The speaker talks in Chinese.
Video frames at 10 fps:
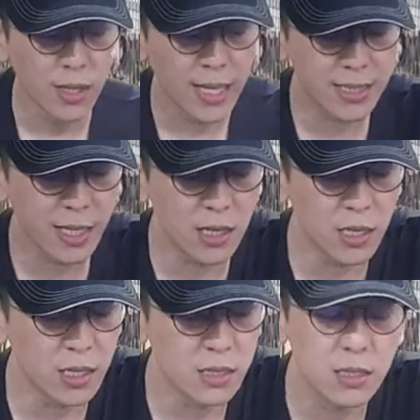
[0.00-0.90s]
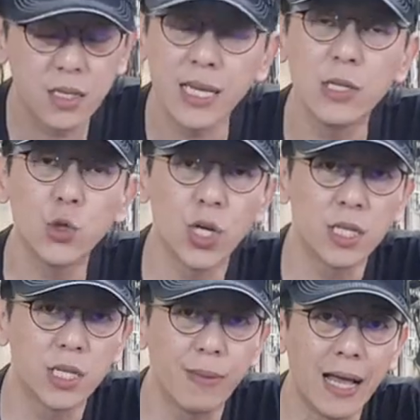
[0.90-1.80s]
那这个 TNGA
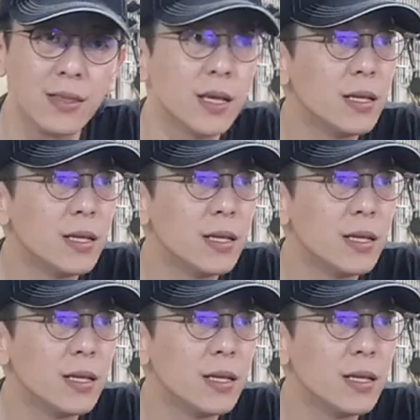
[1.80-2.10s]
的底盘，